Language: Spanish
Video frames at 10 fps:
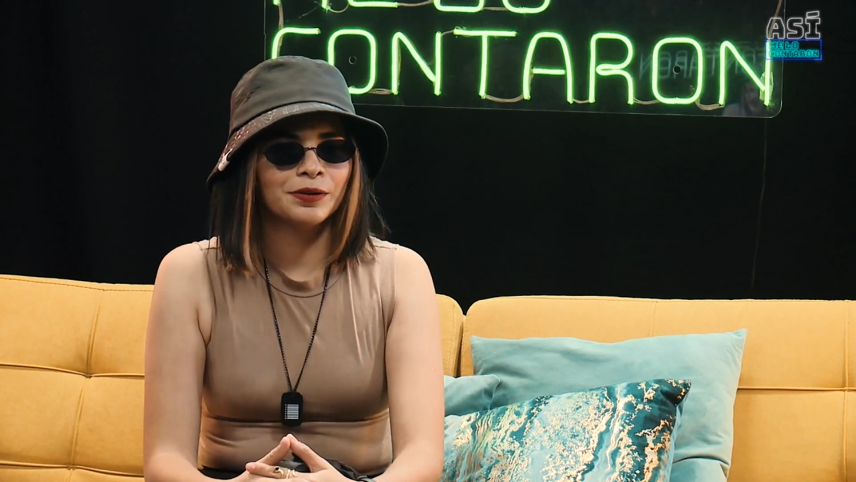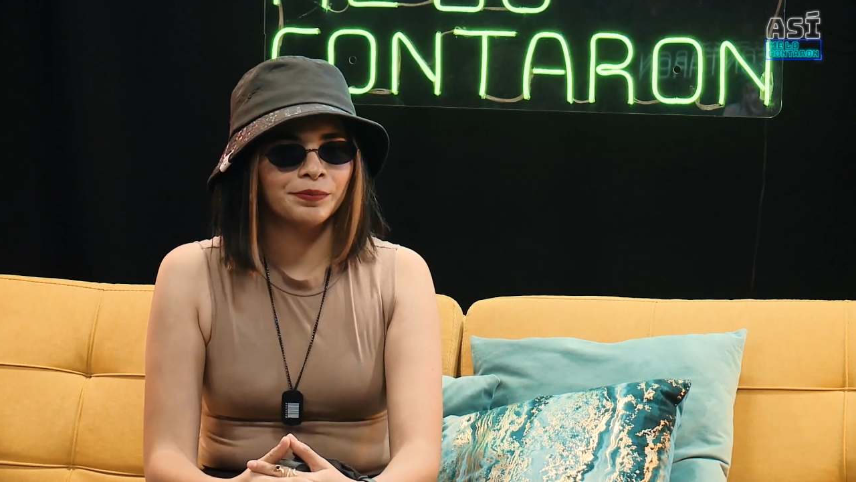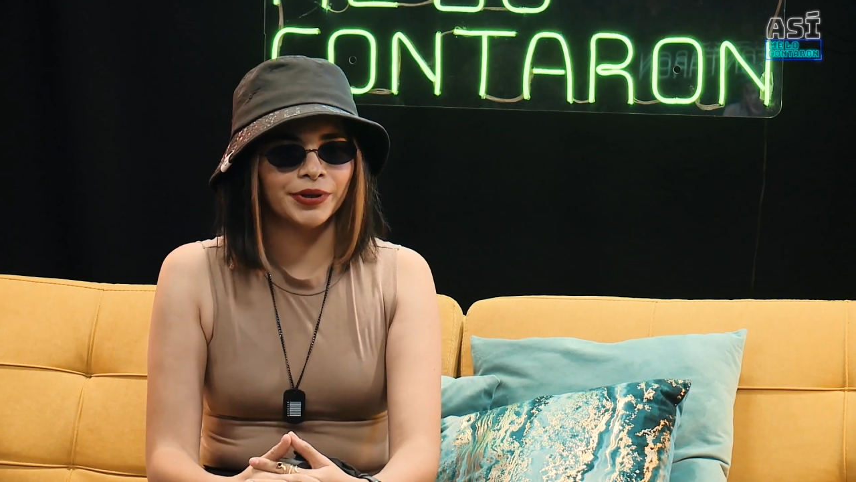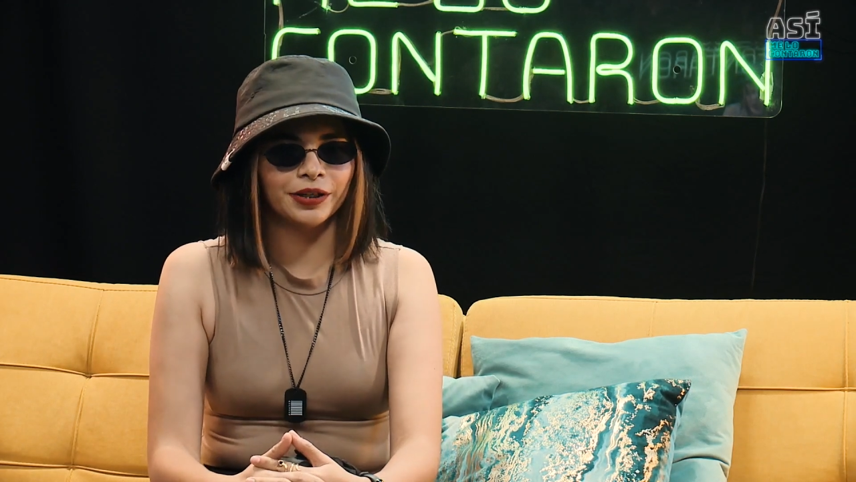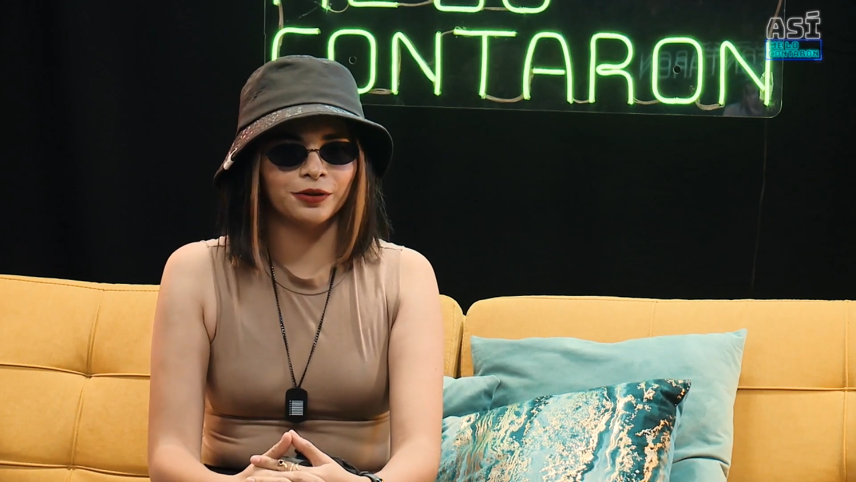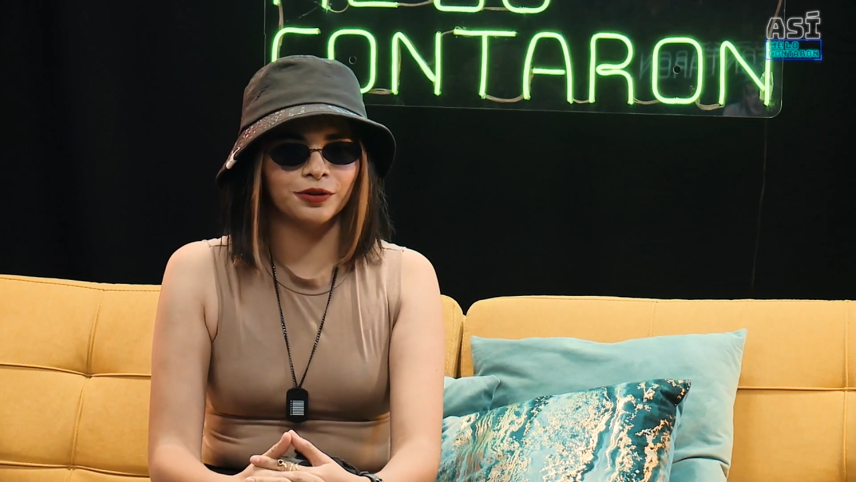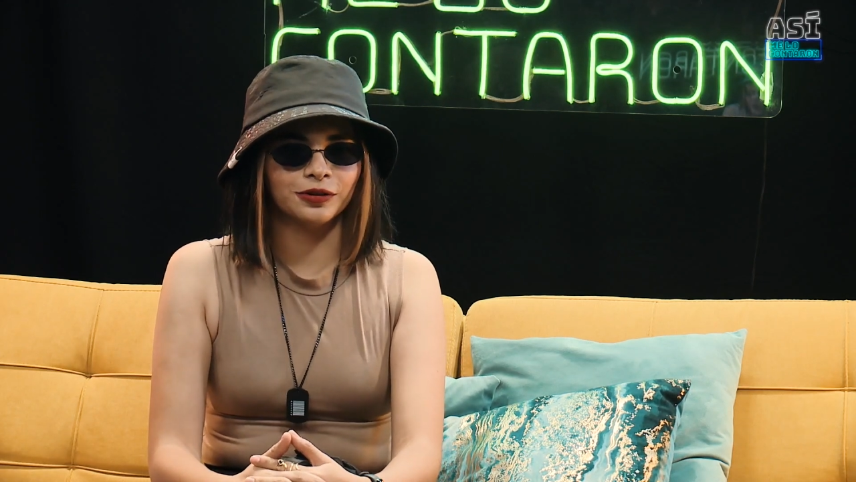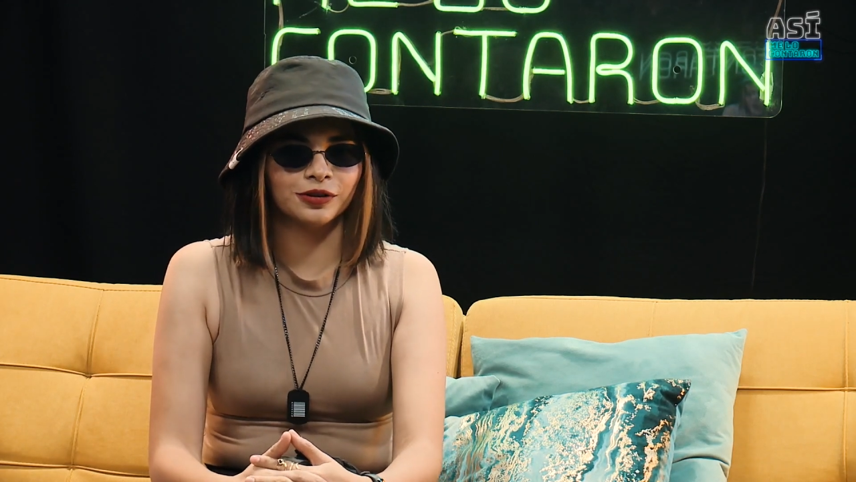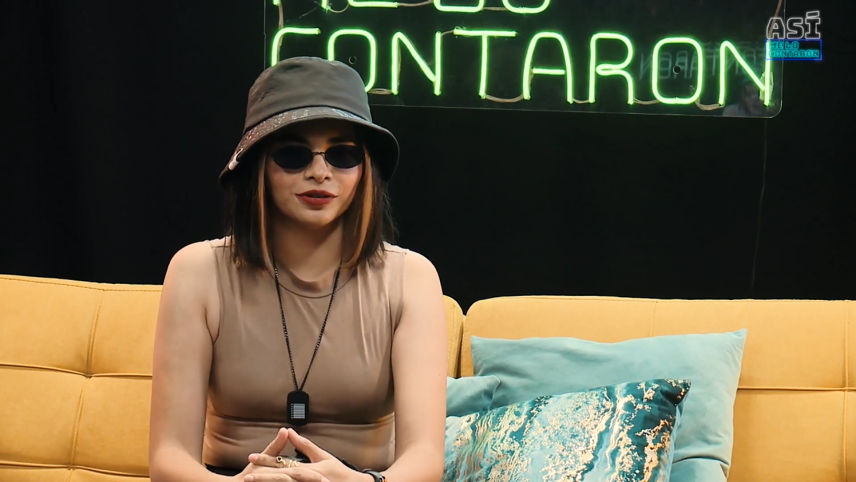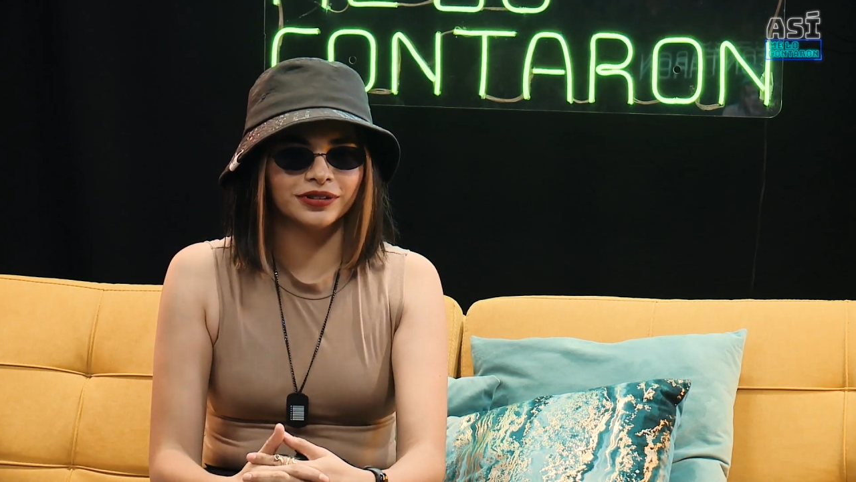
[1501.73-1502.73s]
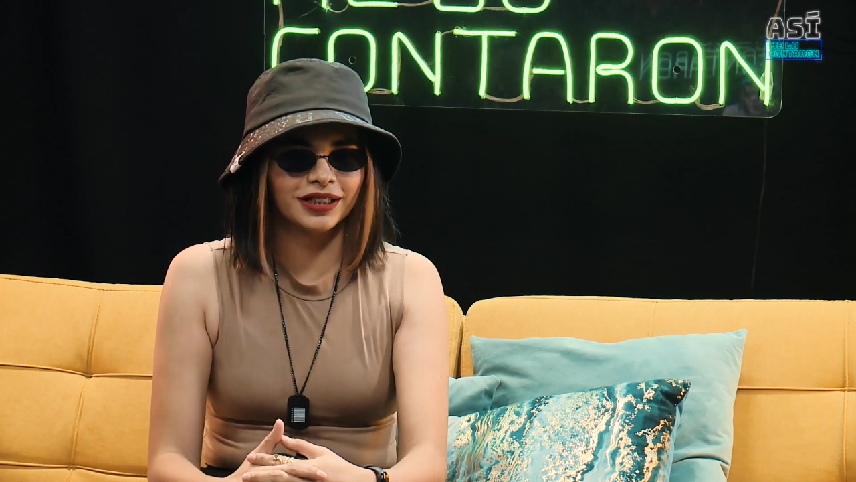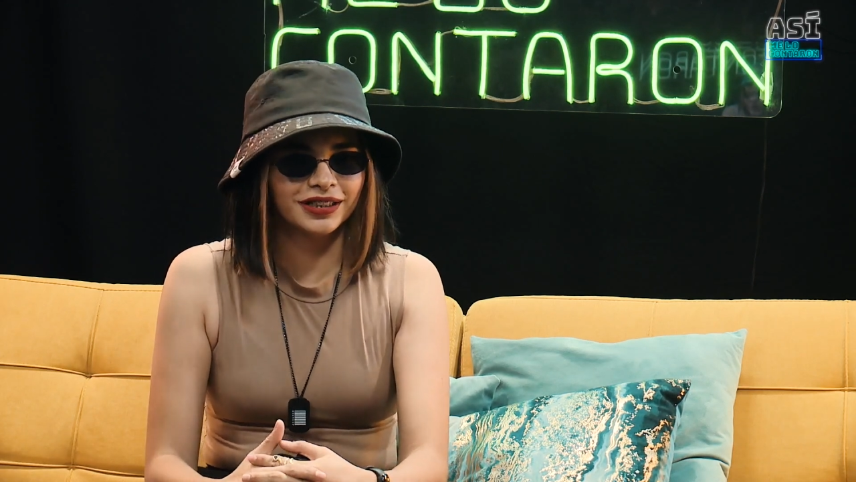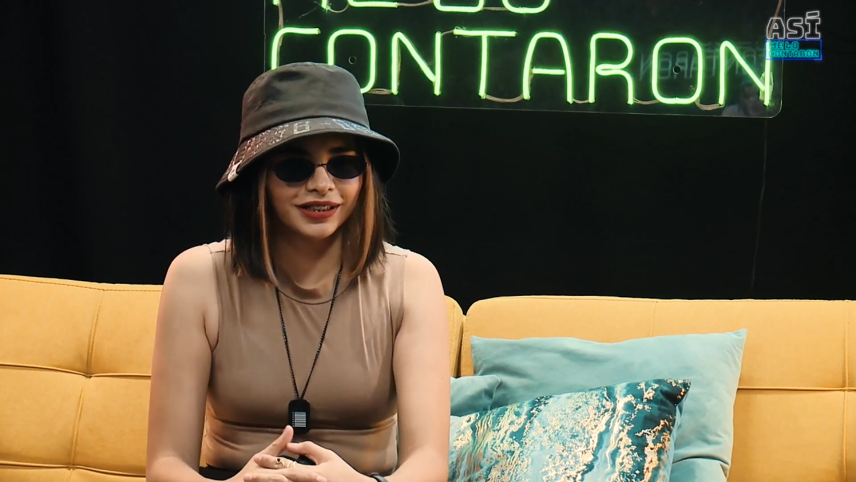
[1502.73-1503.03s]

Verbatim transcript: pero son tan